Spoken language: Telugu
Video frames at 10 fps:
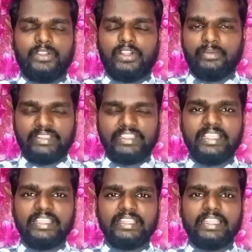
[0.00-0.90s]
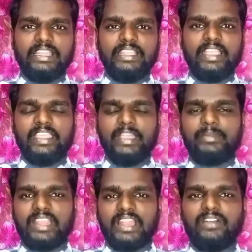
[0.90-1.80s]
ఒక వ్యక్తి దగ్గరికి వెళ్ళి అయ్యా
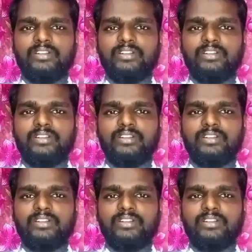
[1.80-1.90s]
మీరు ఎలా